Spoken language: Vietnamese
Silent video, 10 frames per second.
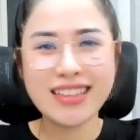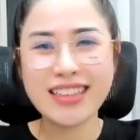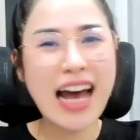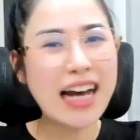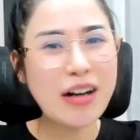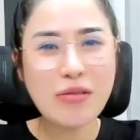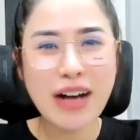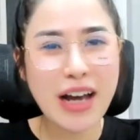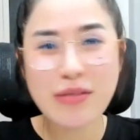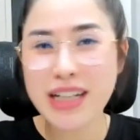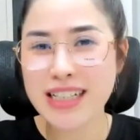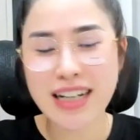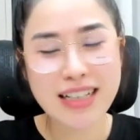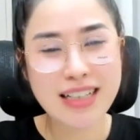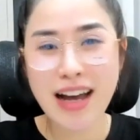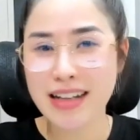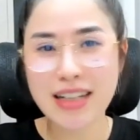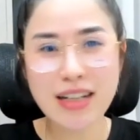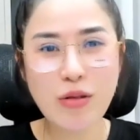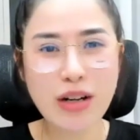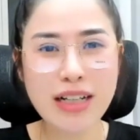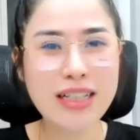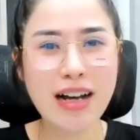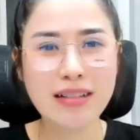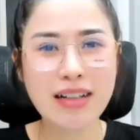Da không hề bị chảy xệ gì luôn anh chị ạ.